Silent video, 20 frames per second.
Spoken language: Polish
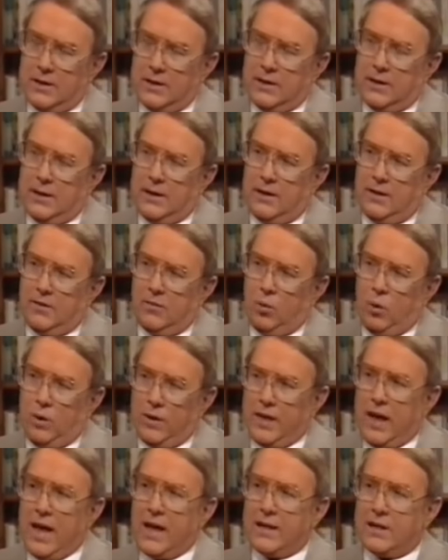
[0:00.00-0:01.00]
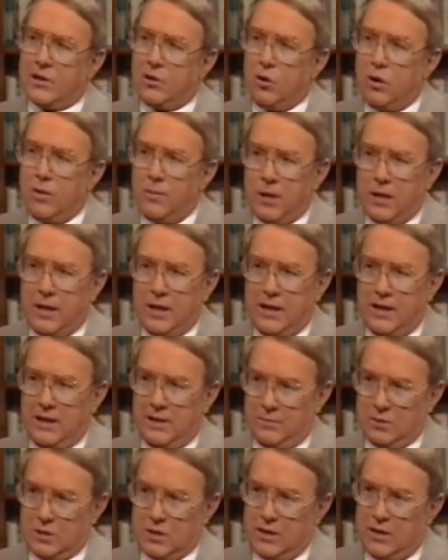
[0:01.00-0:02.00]
oraz zdecydowanie nie
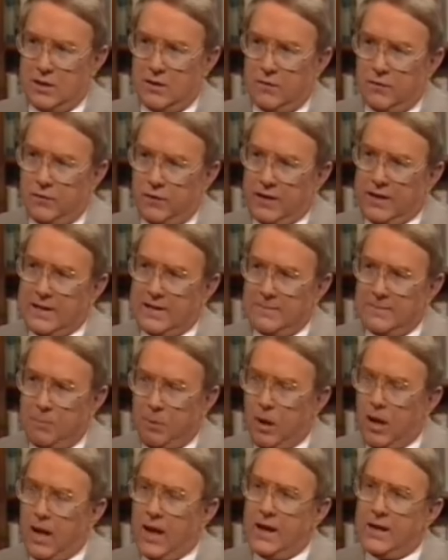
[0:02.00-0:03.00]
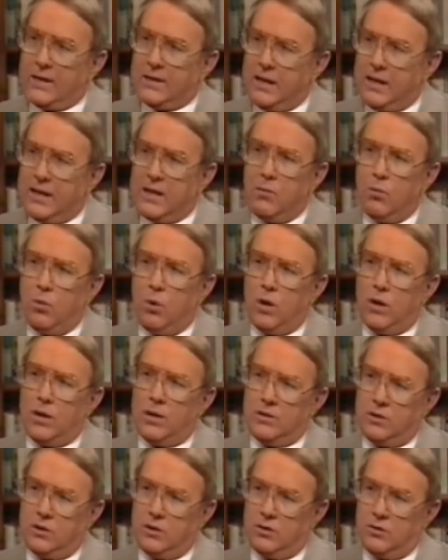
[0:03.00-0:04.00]
ukrywał, że chce wypowiedzieć się na
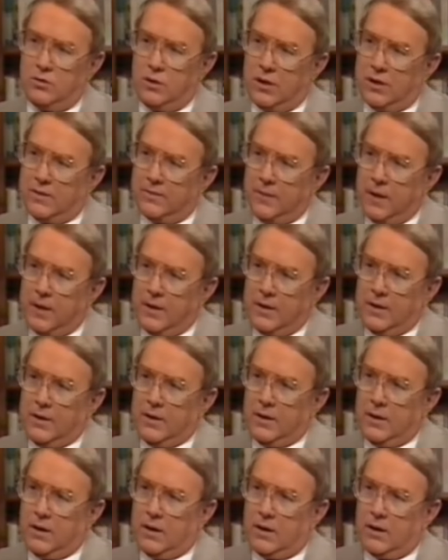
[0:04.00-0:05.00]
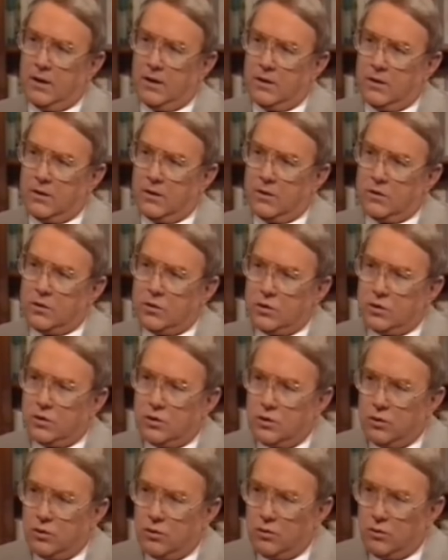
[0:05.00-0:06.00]
temat pornografii
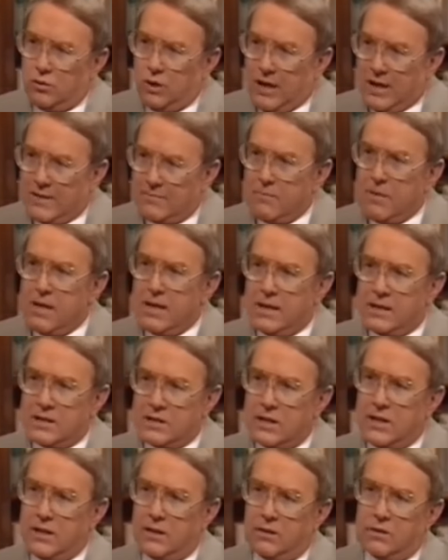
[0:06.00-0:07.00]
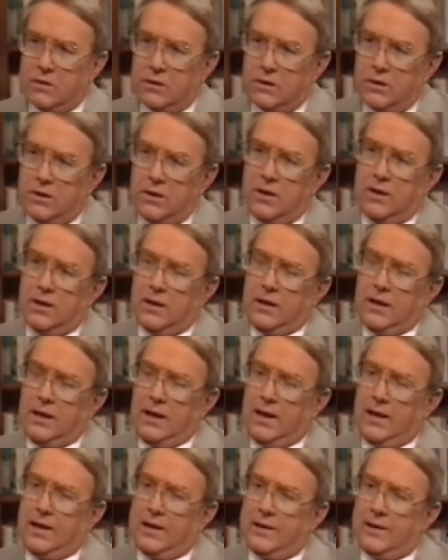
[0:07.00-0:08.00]
i roli, jaką
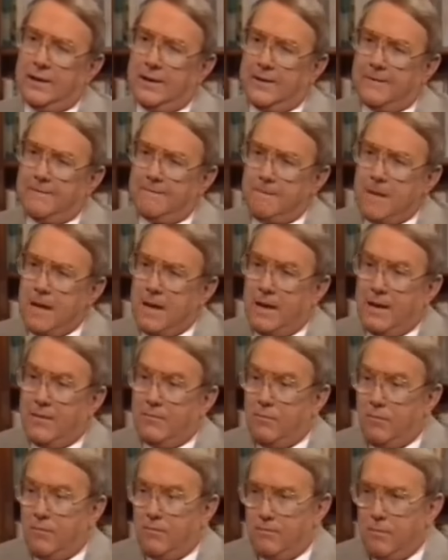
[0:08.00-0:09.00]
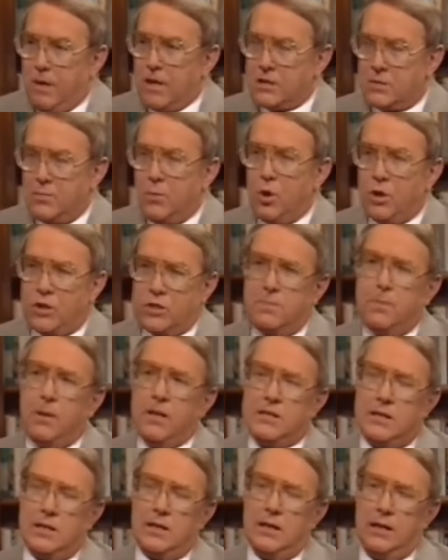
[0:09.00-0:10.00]
odegrała w rozbudzaniu
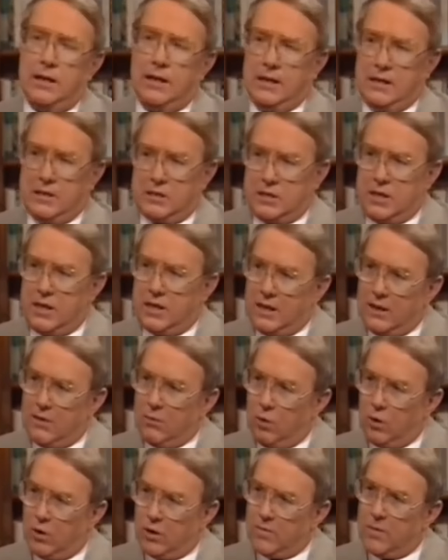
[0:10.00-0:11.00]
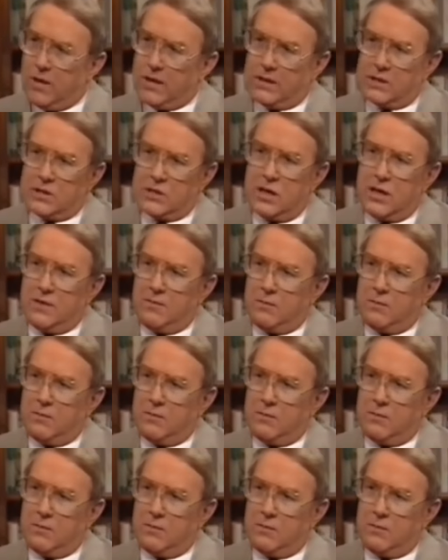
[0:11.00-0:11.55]
jego morderczych żądzy.